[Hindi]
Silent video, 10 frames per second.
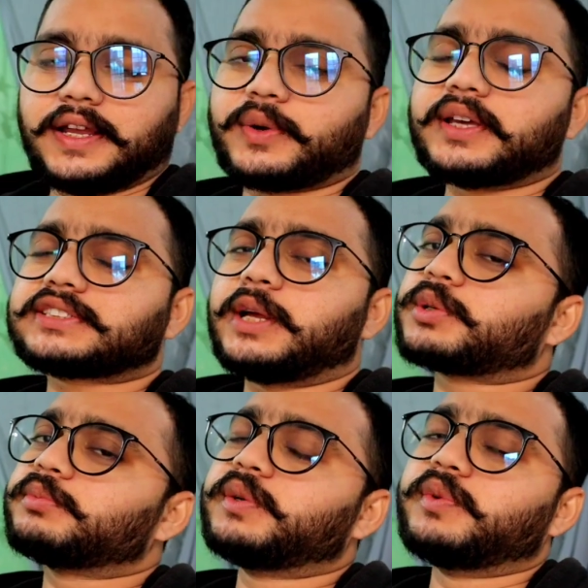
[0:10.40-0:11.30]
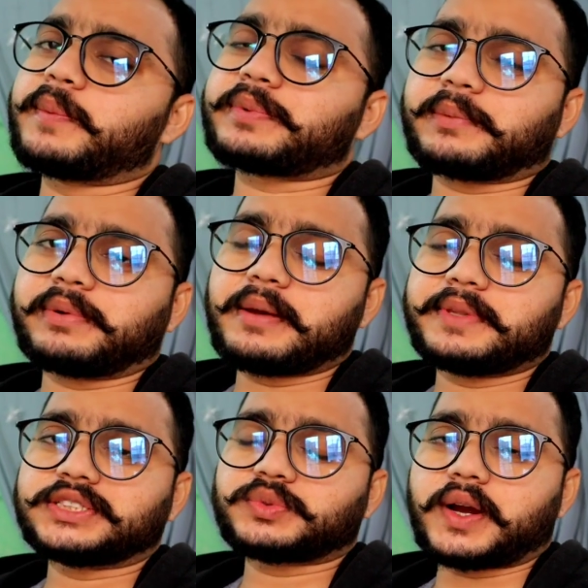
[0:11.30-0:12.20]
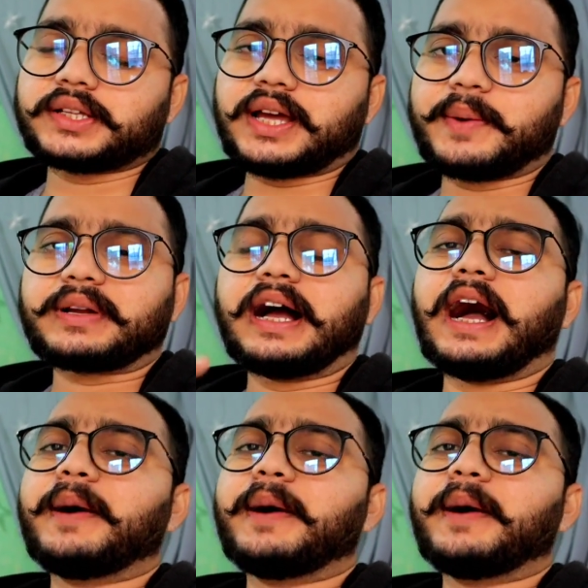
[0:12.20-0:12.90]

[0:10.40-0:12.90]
भाई असलम मैं हूँ आपका अकबर अहमद स्वागत है आपका